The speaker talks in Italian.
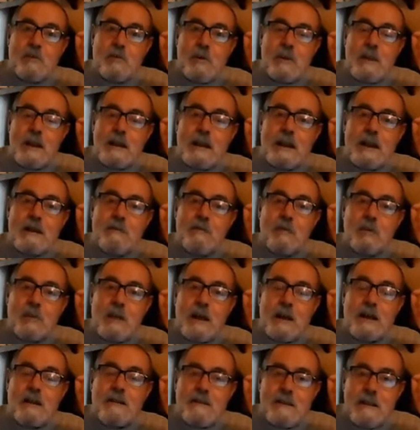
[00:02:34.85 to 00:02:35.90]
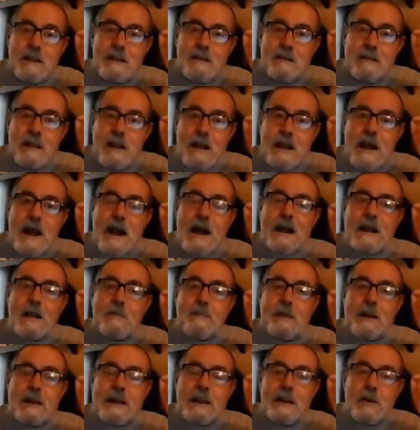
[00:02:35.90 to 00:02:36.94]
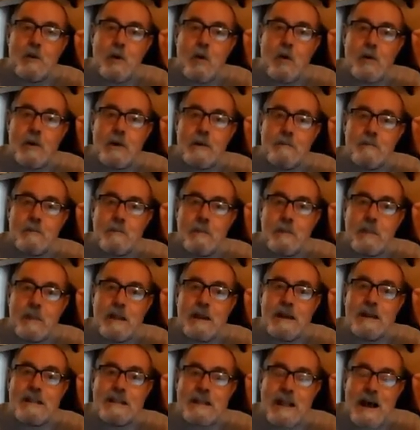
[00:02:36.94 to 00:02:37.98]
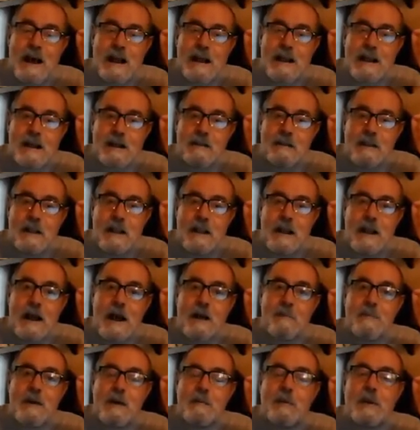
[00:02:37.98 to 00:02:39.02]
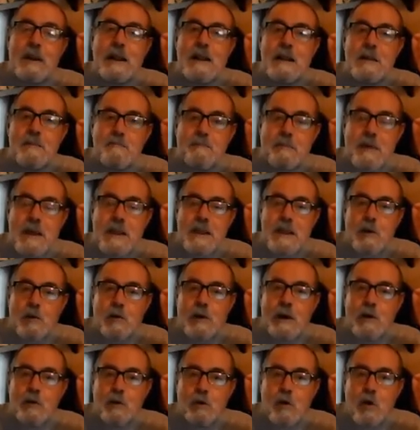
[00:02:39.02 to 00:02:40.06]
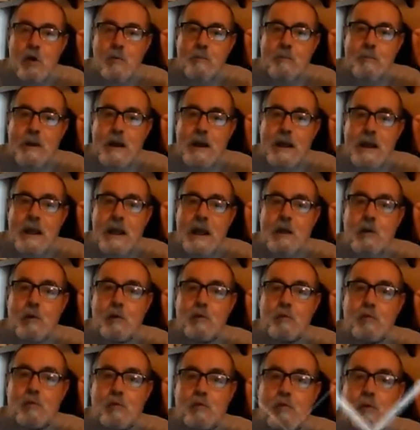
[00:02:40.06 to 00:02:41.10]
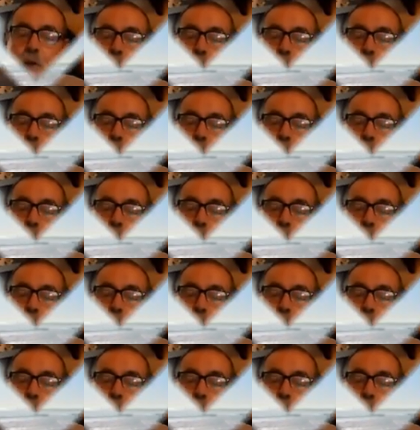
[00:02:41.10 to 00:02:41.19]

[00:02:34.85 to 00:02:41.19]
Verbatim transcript: bisogna andare a votare sì, anche perché noi, l'Italia, abbiamo degli impegni con l'Europa e con